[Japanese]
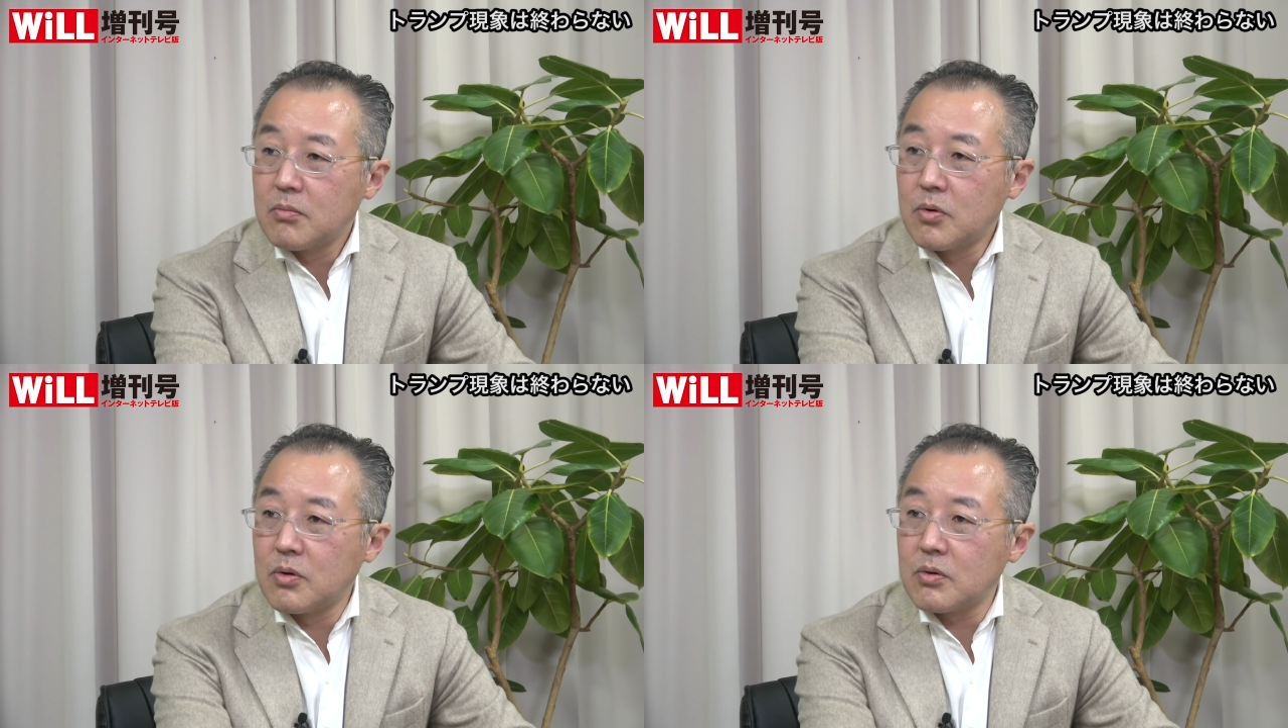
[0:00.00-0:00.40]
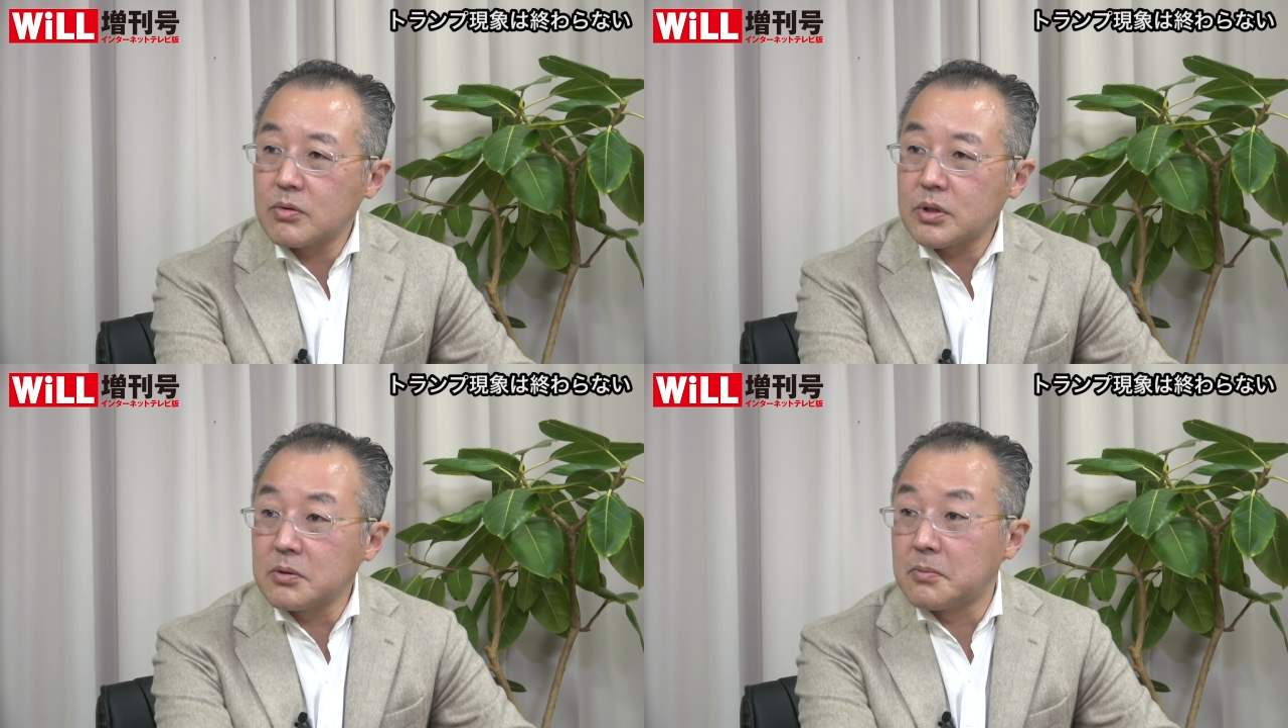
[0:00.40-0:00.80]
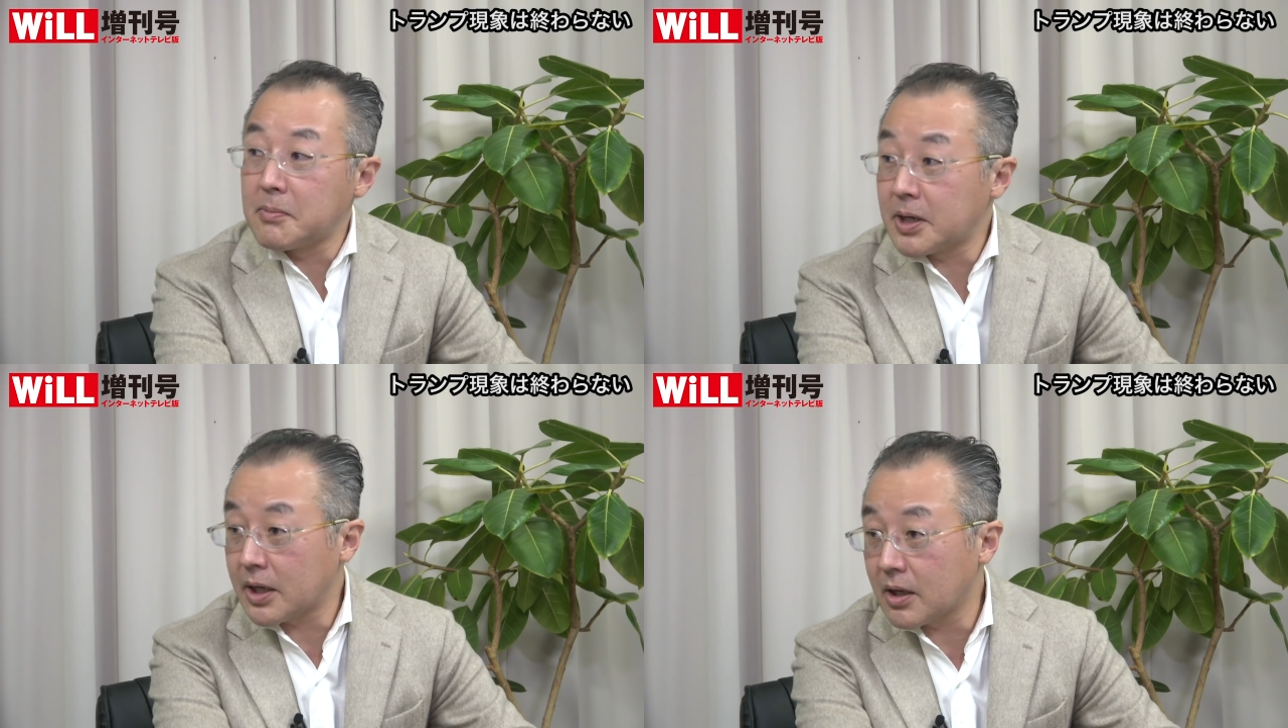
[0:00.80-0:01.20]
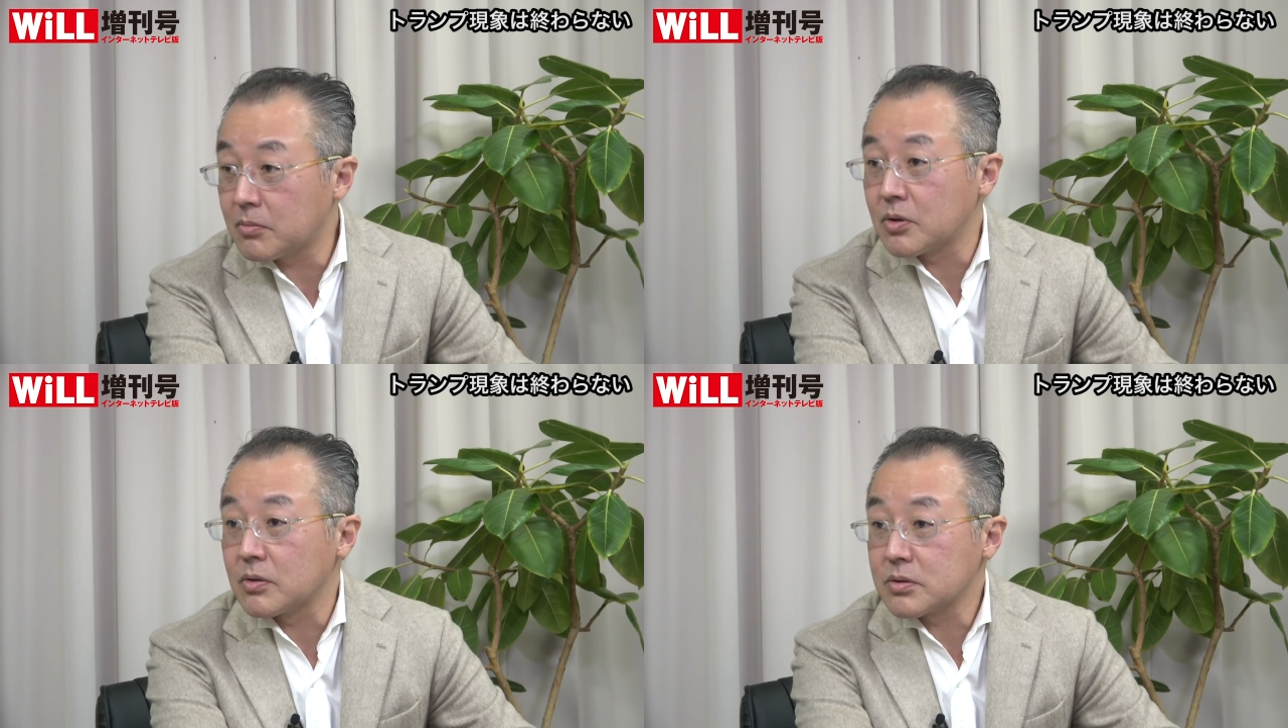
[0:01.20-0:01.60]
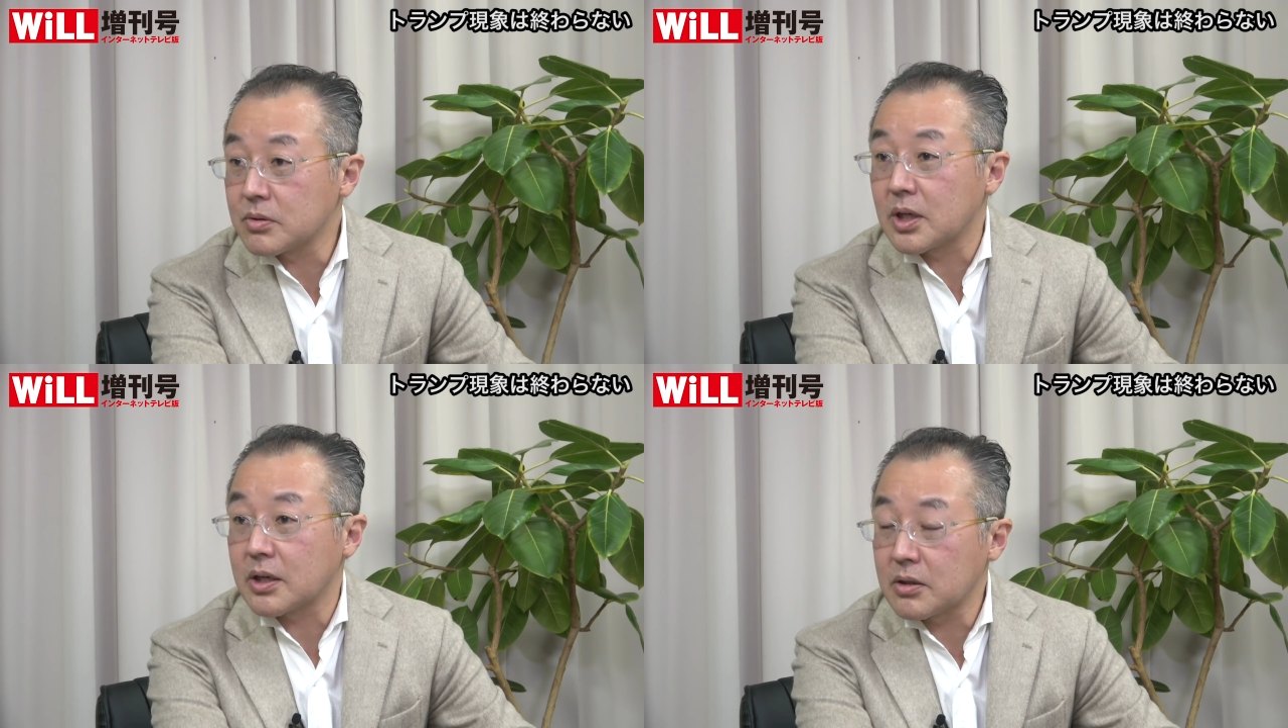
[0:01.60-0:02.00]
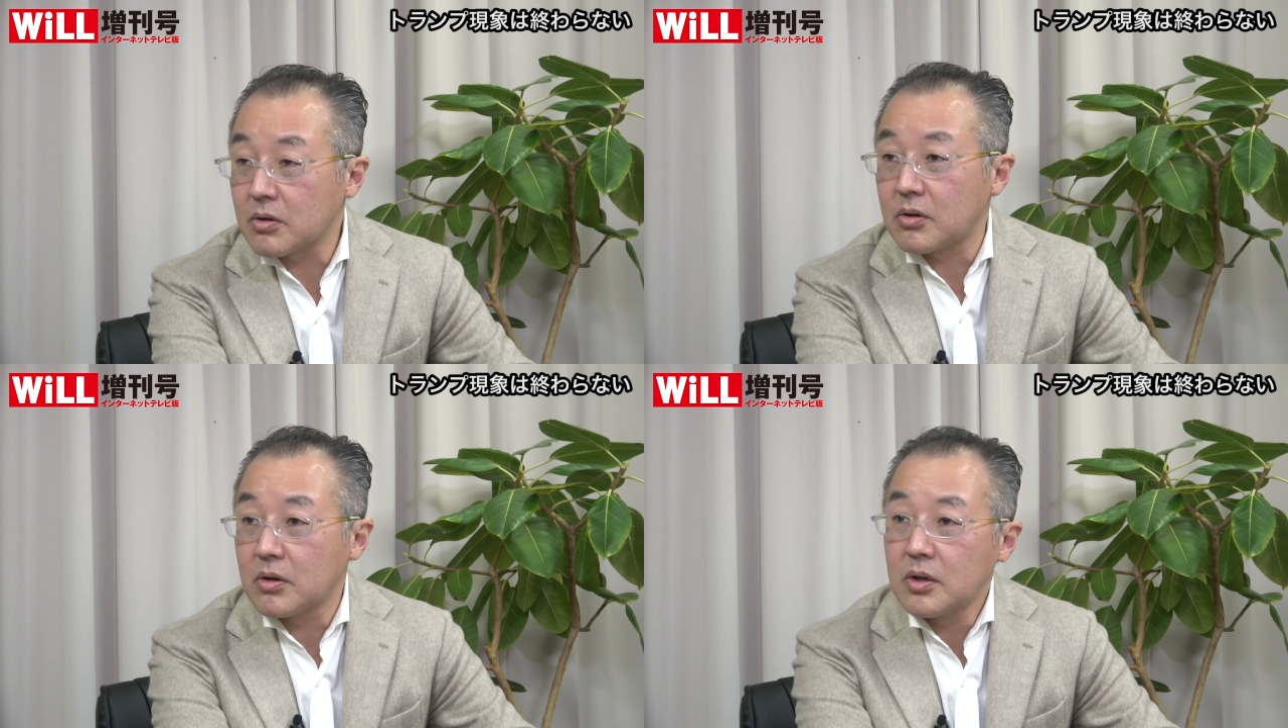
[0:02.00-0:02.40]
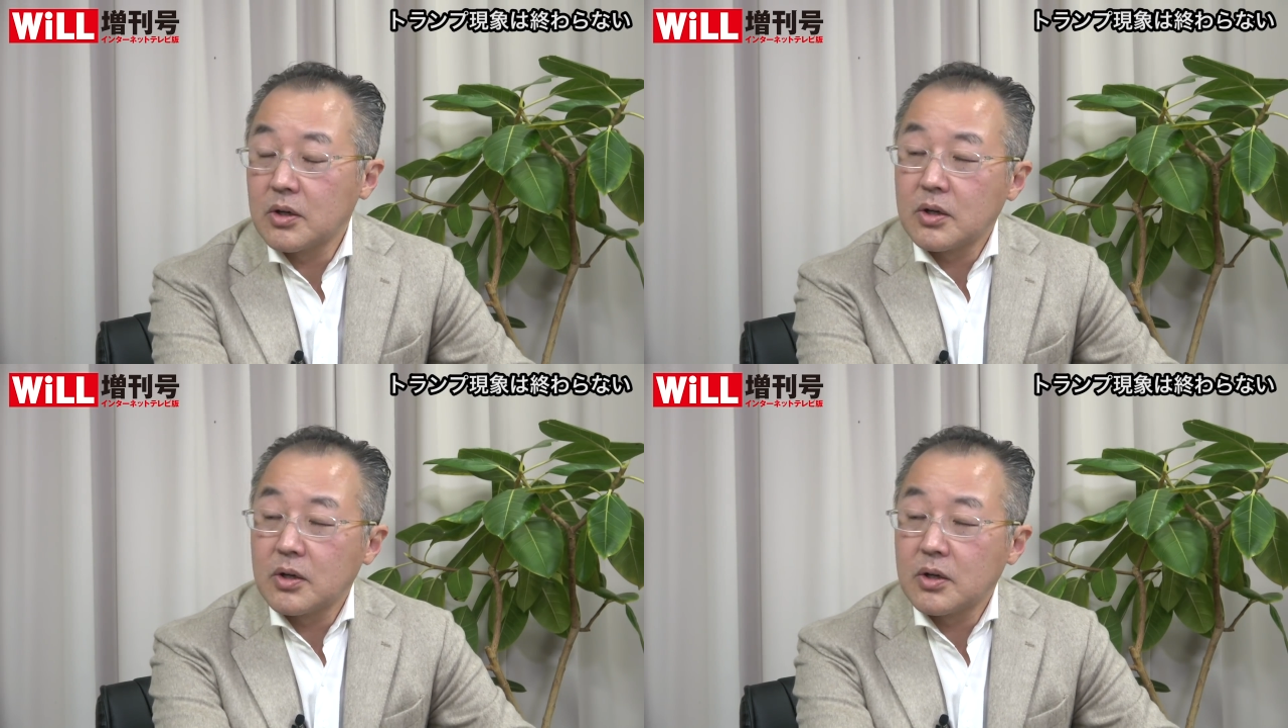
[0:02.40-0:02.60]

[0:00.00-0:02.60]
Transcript: もう、例えばオバマケアもそうだけど、